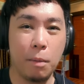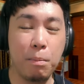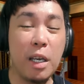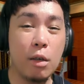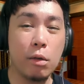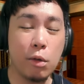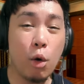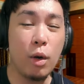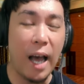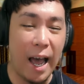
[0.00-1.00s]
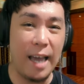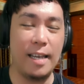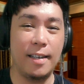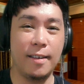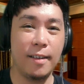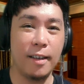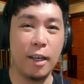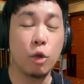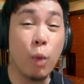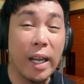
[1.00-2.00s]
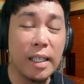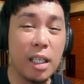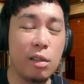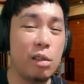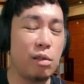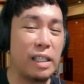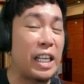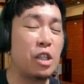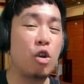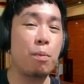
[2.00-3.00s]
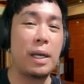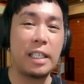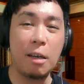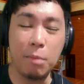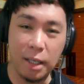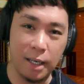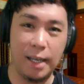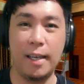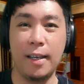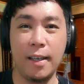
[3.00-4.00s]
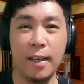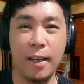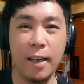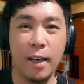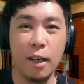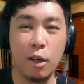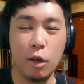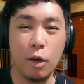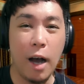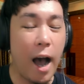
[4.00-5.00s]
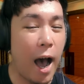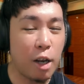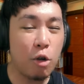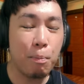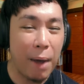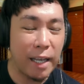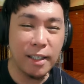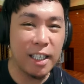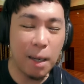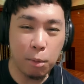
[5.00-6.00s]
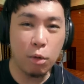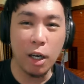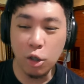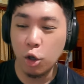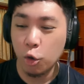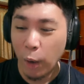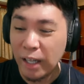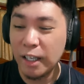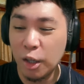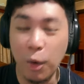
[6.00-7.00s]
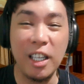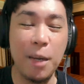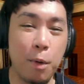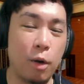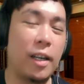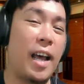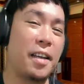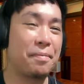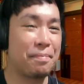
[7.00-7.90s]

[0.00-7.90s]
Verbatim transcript: Mio Soul I. 2016 ko pa siya binili. No? Anong petsa na po ngayon? 2024 na.